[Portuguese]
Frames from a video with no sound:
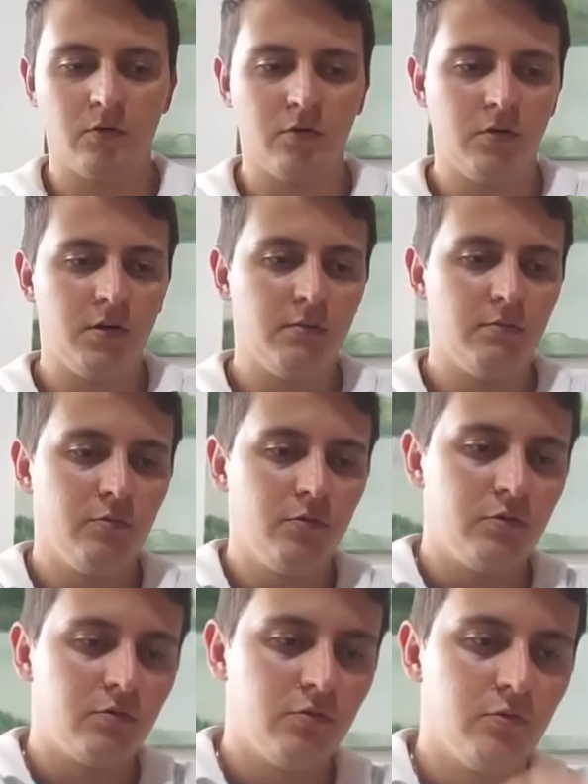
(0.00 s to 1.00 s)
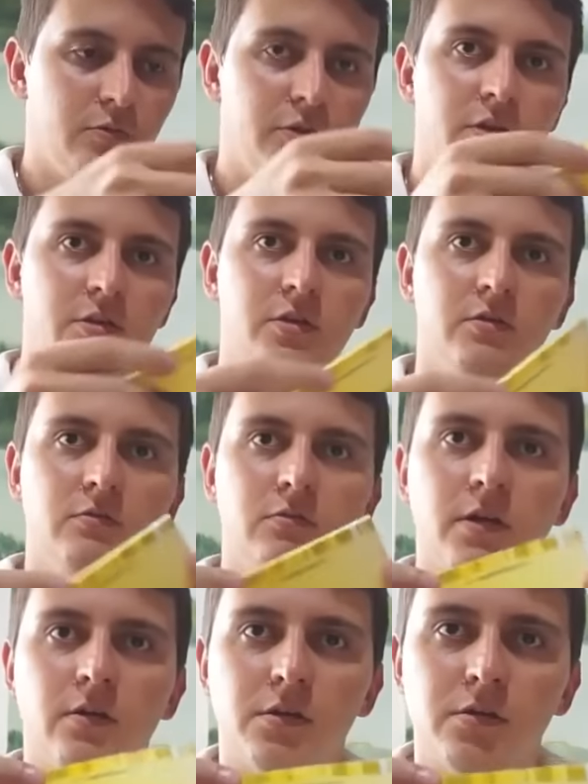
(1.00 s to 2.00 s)
Olha, muito tudo bonitinho com o
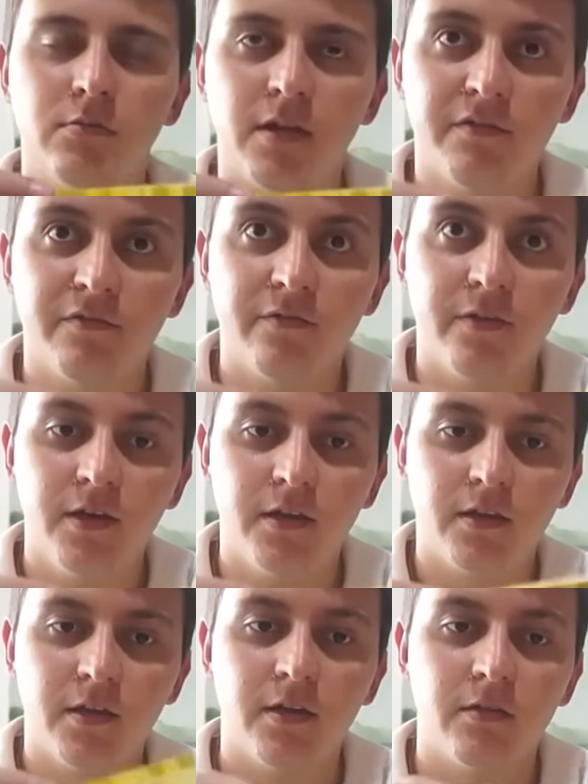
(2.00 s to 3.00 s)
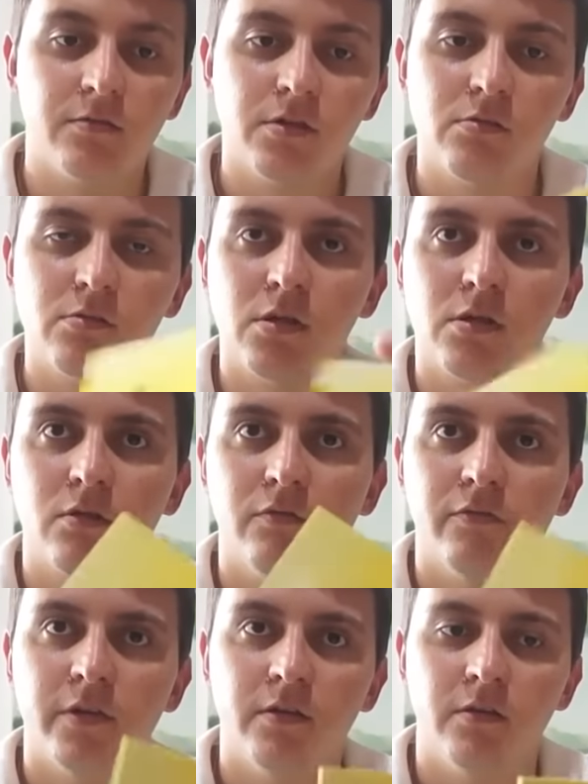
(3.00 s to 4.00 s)
negocinho da Invicta. Não sei se vocês
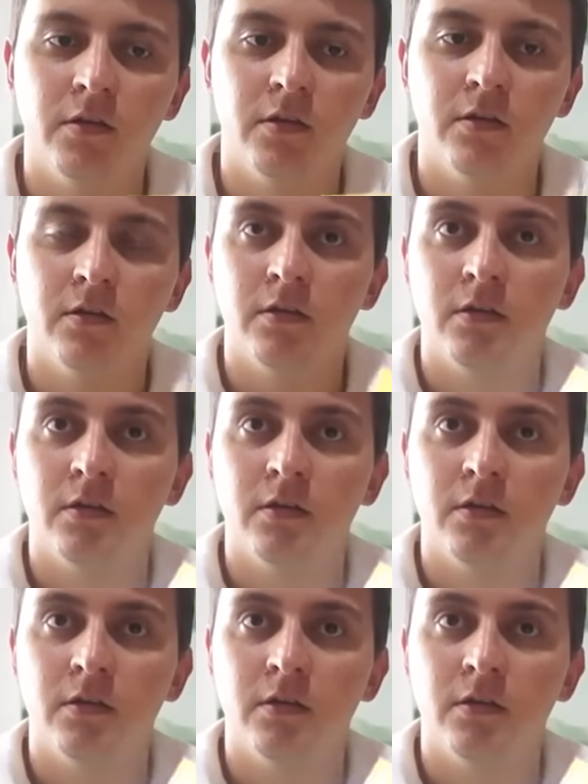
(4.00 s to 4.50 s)
estão vendo aí.